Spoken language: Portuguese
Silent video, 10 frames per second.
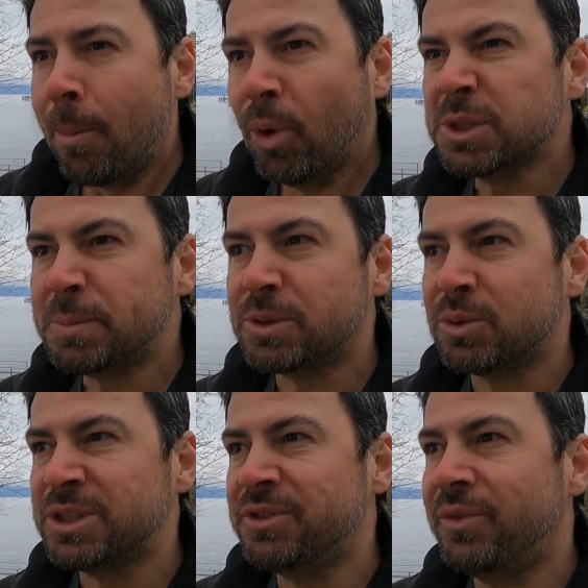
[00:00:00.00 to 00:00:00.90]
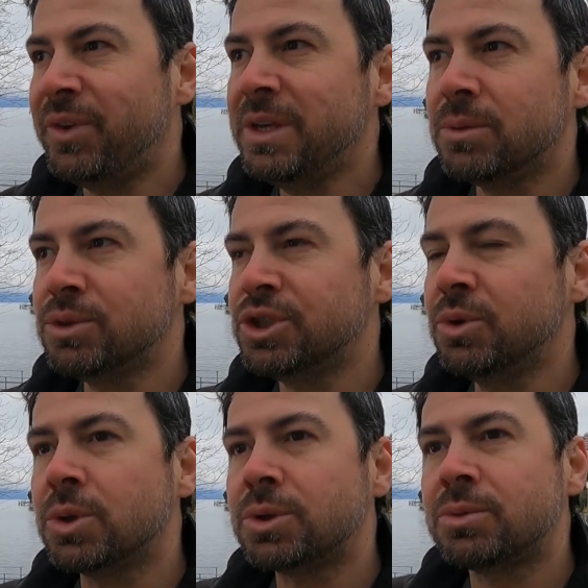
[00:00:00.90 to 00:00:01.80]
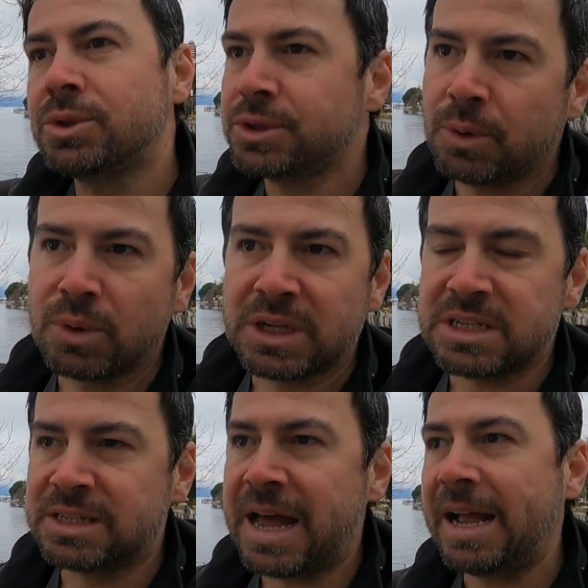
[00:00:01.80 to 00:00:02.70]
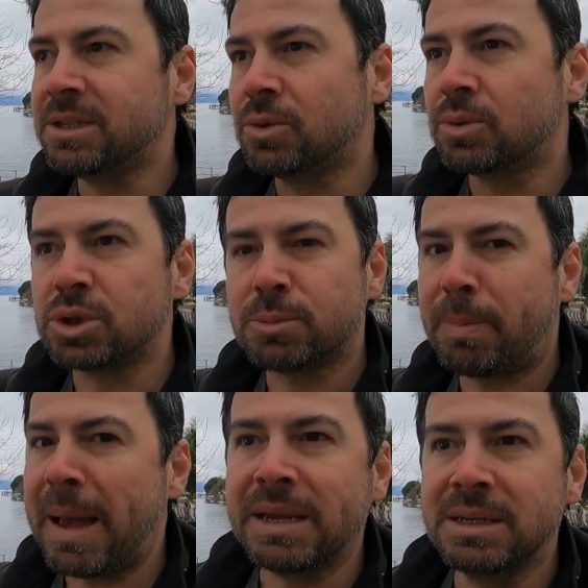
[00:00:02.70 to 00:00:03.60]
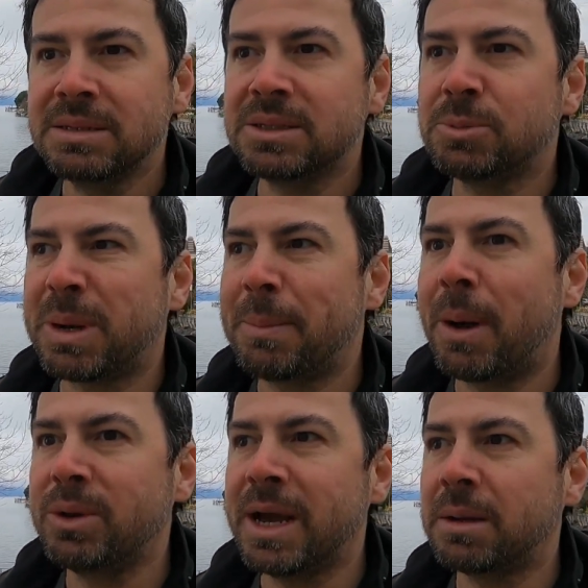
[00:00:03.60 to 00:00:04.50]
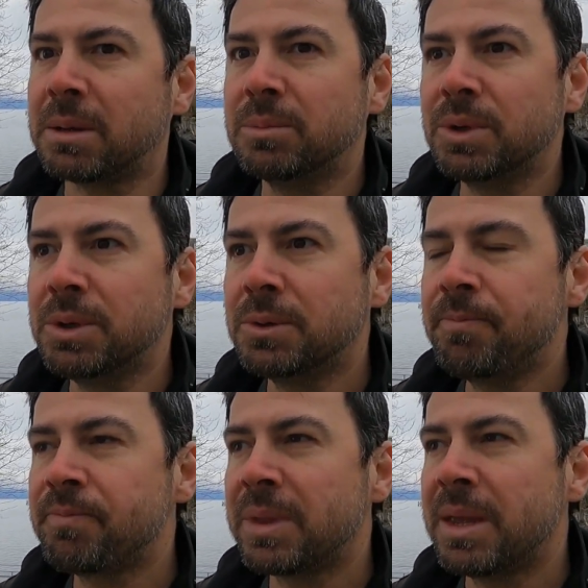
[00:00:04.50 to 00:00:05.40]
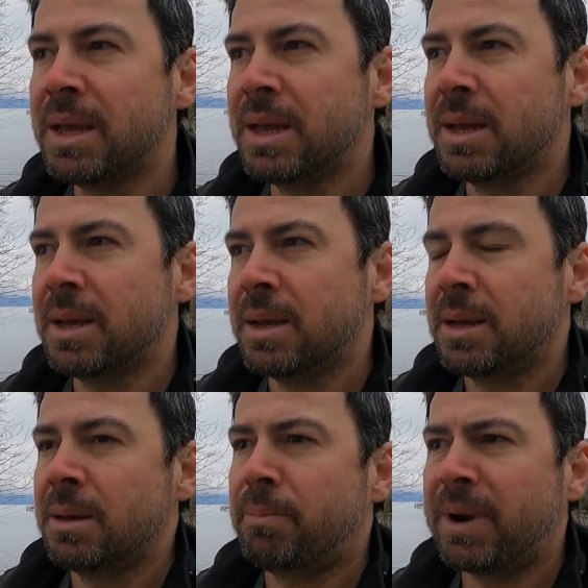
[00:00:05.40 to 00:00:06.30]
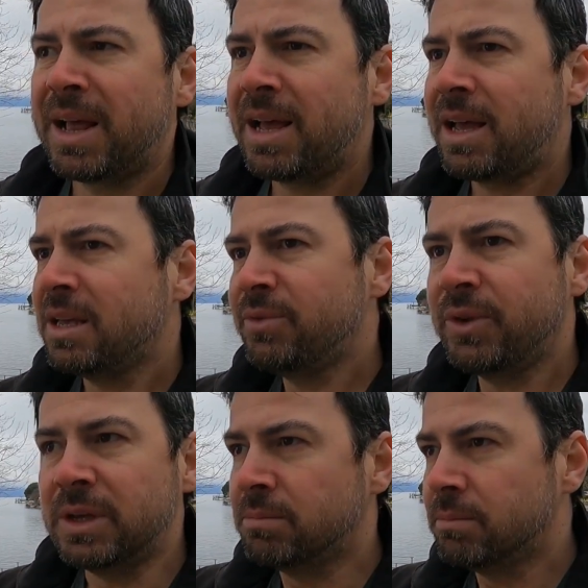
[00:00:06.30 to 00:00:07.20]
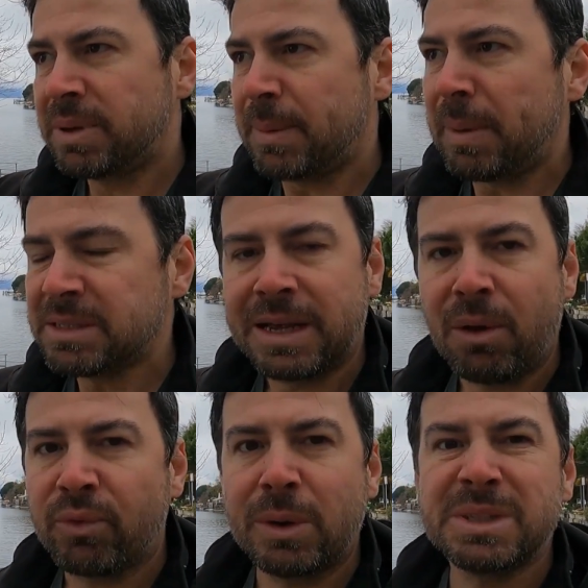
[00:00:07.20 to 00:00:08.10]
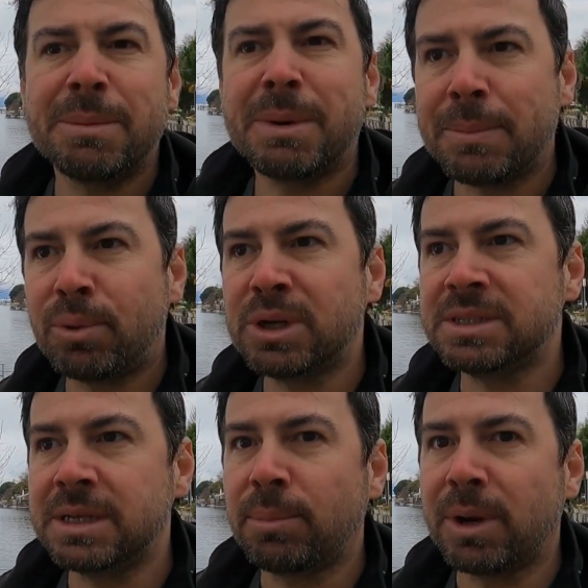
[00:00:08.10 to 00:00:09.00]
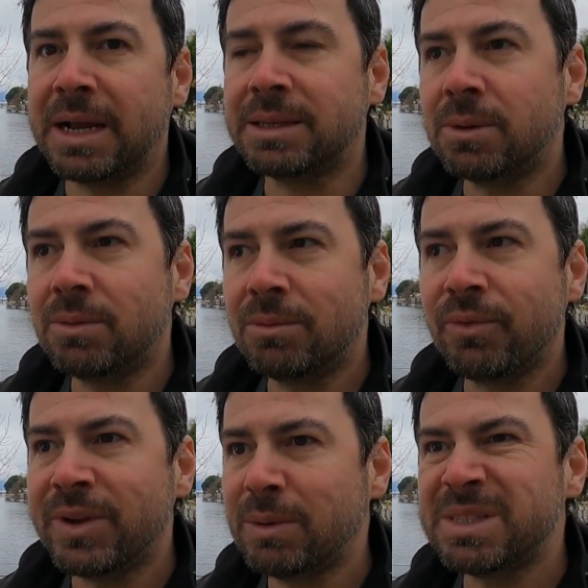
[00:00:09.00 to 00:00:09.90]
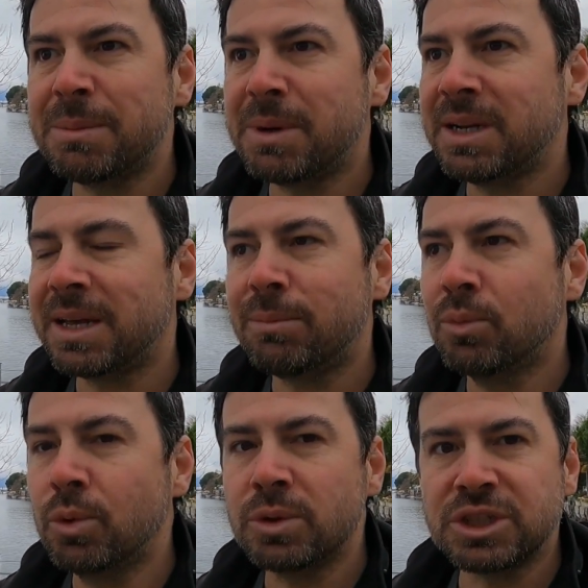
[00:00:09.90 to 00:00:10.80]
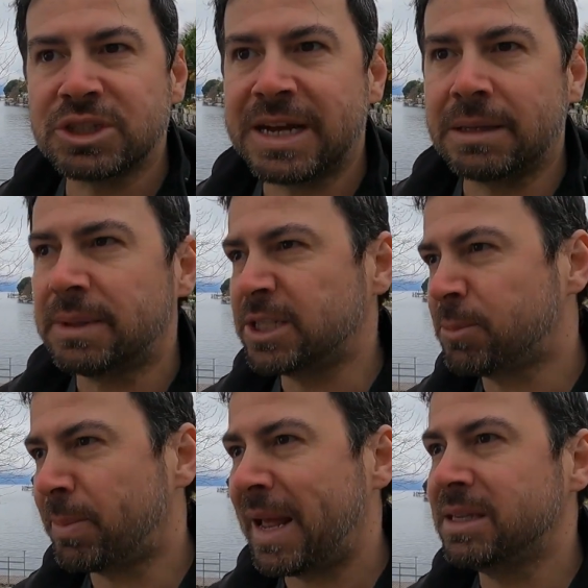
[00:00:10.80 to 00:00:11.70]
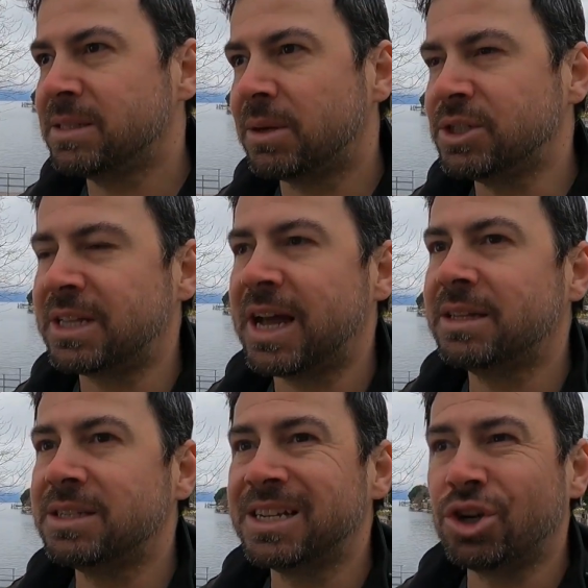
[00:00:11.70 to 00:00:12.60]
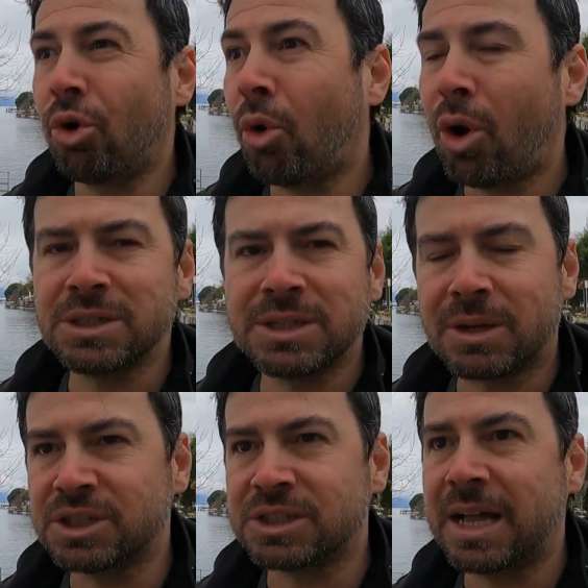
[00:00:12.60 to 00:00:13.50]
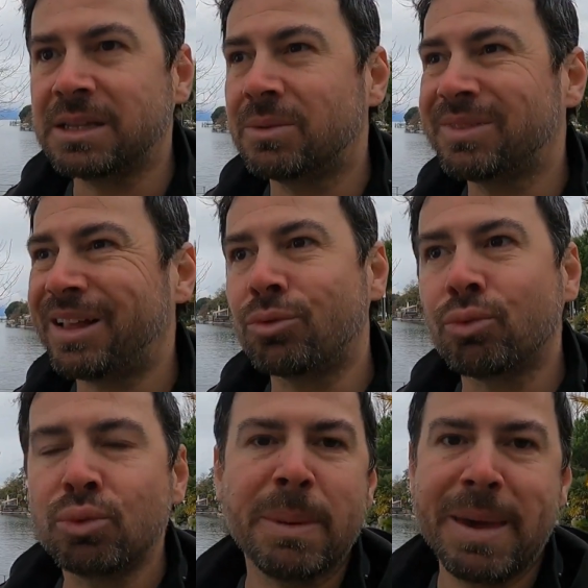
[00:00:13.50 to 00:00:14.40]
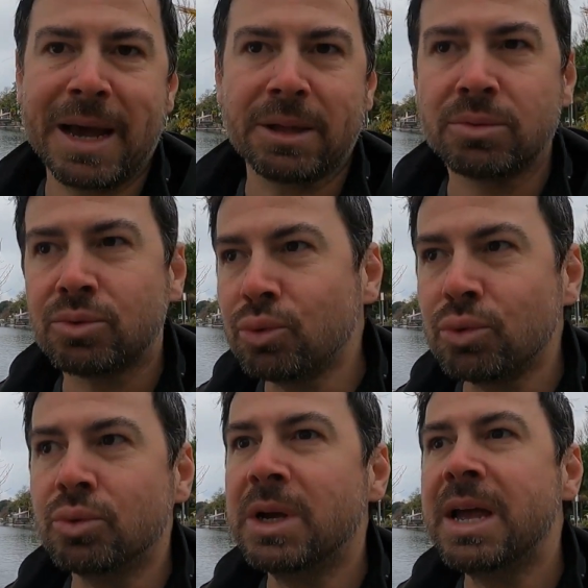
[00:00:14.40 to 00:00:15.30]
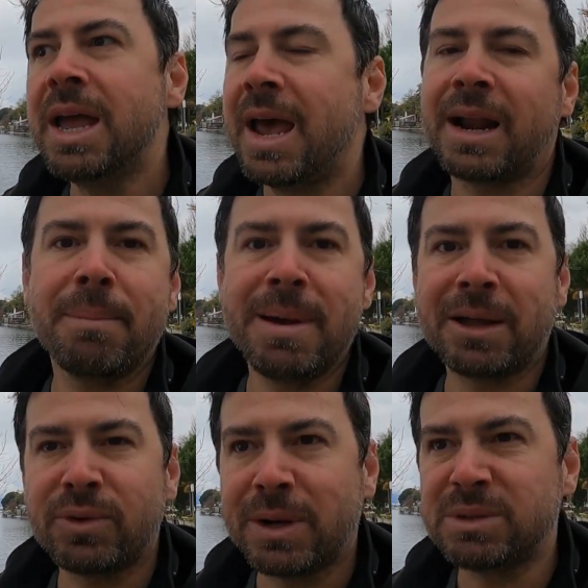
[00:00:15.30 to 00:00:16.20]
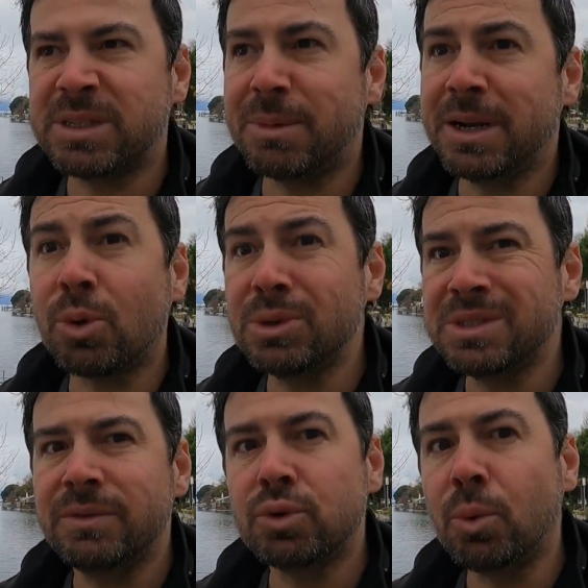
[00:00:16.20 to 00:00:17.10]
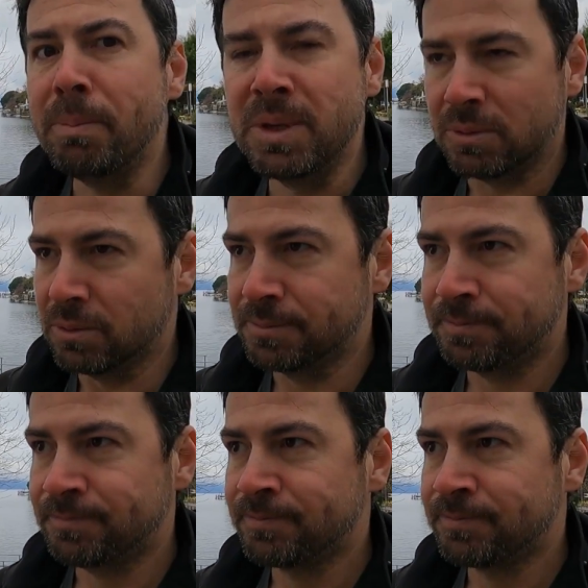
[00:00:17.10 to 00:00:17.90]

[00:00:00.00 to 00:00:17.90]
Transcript: Muitas pessoas vinham de outros, outras cidades, outros países para Balneário Camboriú, para, enfim, para passar o final de semana, por exemplo, lá. Então, o final de semana era muito agitado. Nas praias eram agitadas, as lojas eram agitadas, então tá tudo aberto. Tudo era aberto final de semana, inclusive domingo.